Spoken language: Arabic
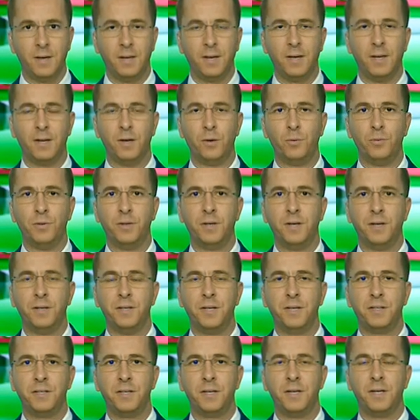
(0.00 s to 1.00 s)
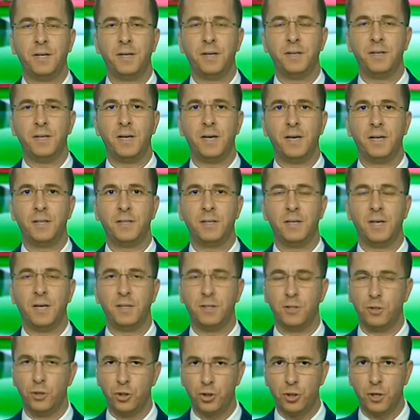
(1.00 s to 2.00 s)
إلى هنا نأتي إلى نهاية
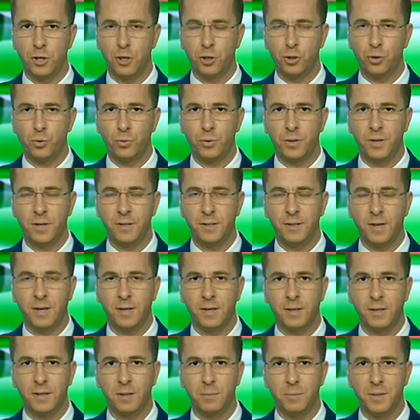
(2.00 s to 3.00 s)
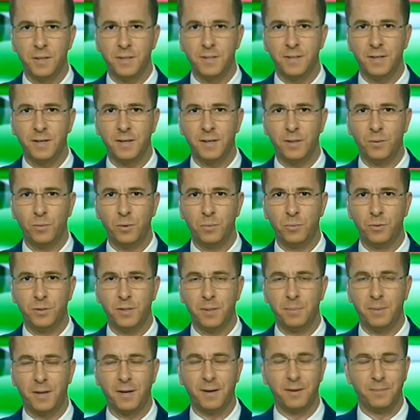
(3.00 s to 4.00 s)
هذه النشرة شكرا على كرم الإصغاء
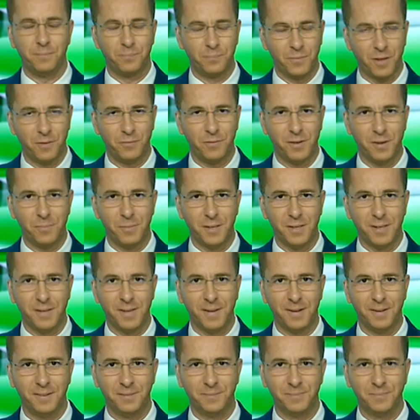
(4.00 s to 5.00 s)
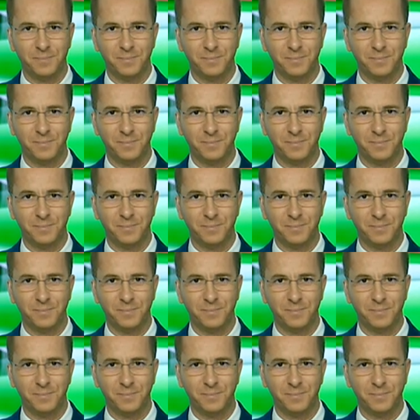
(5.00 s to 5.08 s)
والمتابعة في أمان الله